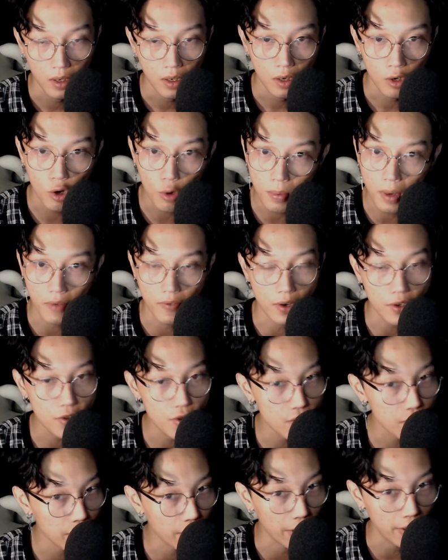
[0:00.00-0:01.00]
Lúc này vẫn
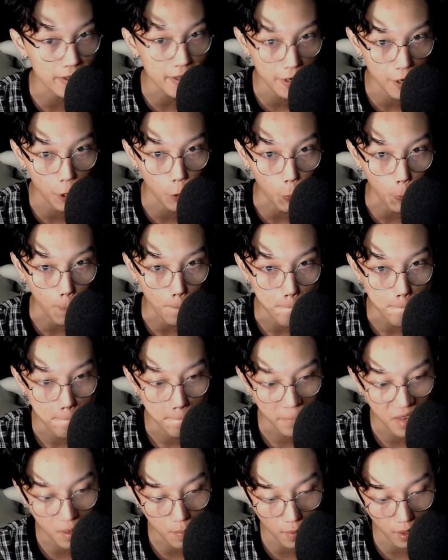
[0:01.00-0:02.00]
chưa nghĩ gì đâu,
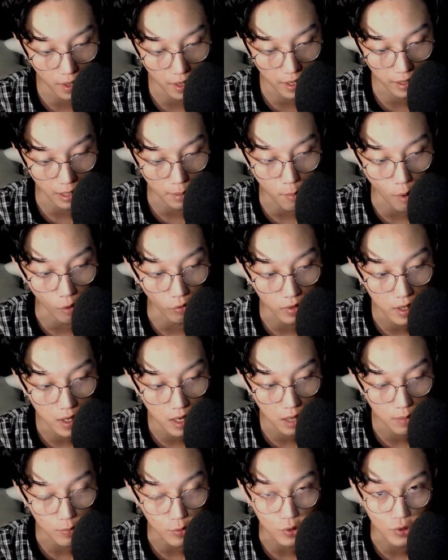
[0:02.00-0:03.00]
nhưng mà khi cả bọn đi
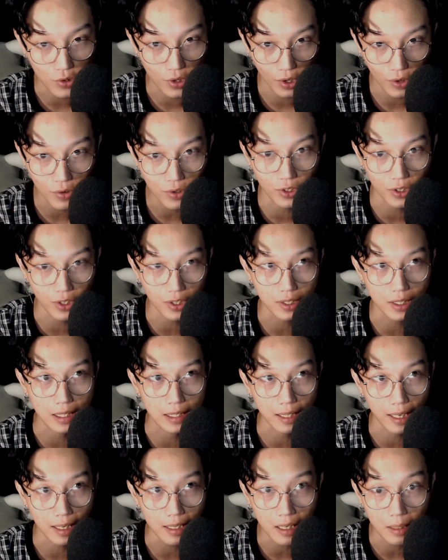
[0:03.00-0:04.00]
lên một xíu nữa thì
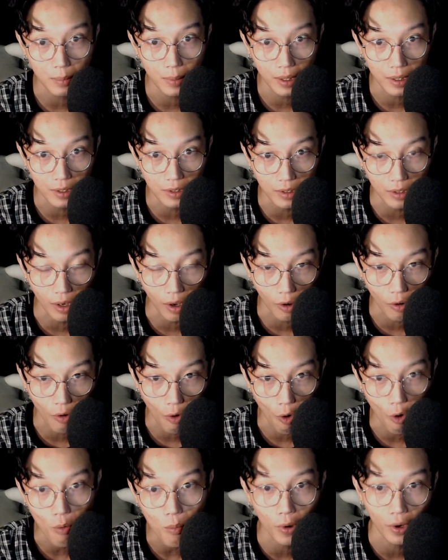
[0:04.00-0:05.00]
thấy ở bên đường
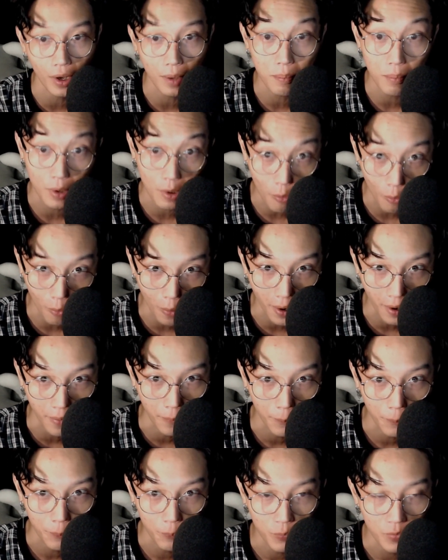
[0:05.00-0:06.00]
có một cái miếu hoang,
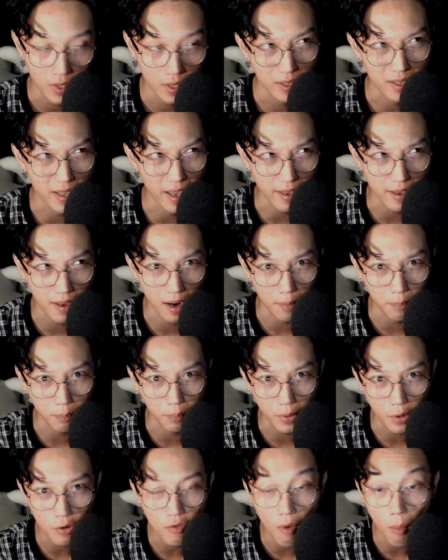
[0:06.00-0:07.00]
vậy như là
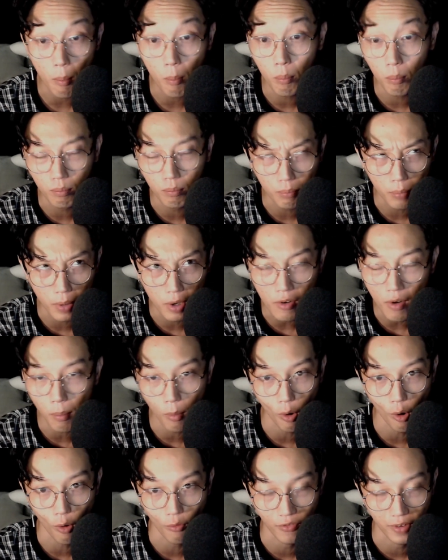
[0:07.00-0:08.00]
miếu vong
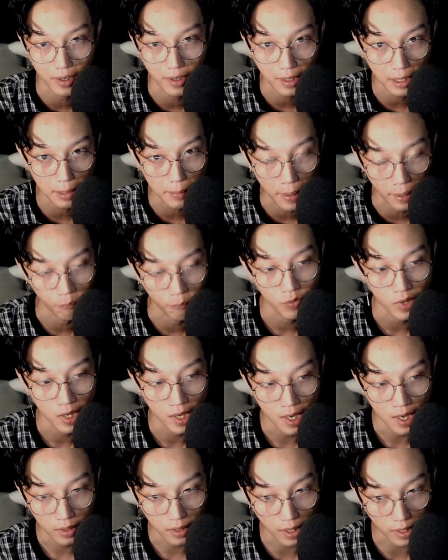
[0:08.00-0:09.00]
hồn vậy đó các bạn.
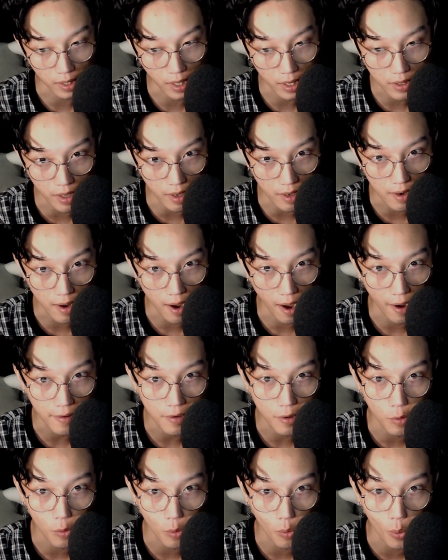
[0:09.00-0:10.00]
Thì cái chị gái
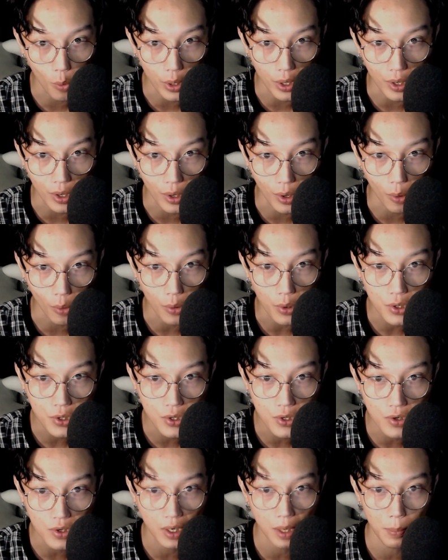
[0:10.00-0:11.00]
này quỳ gối
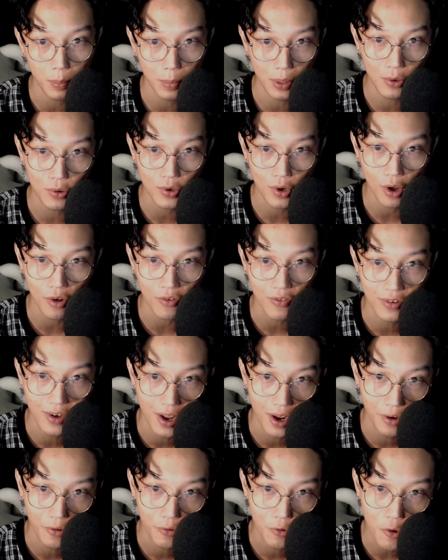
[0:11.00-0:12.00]
trước cái miếu đó và
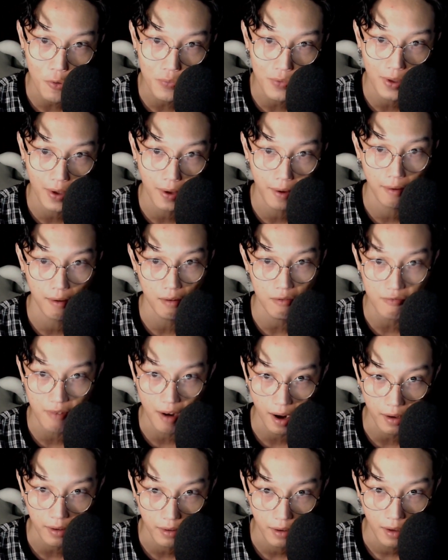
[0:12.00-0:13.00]
đang đốt nhang khấn
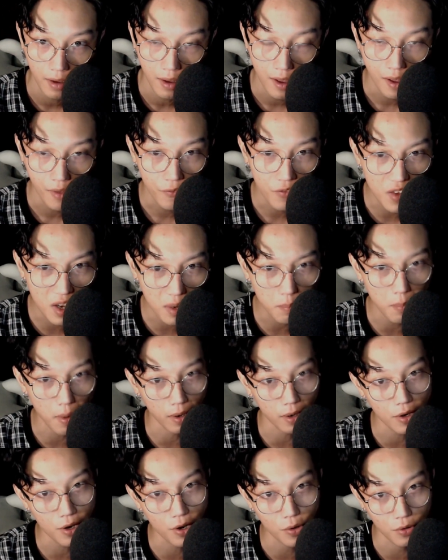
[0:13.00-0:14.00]
vái. Nhưng mà
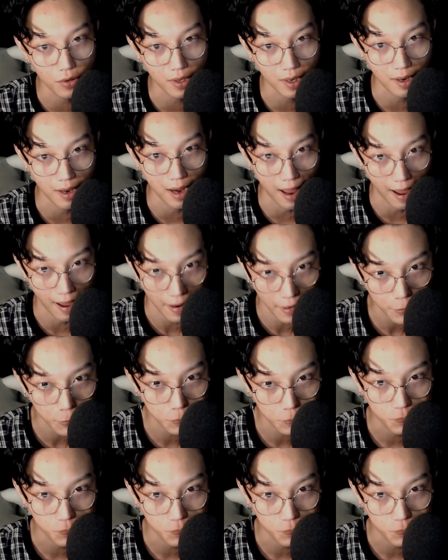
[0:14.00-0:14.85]
cái điều kỳ lạ đó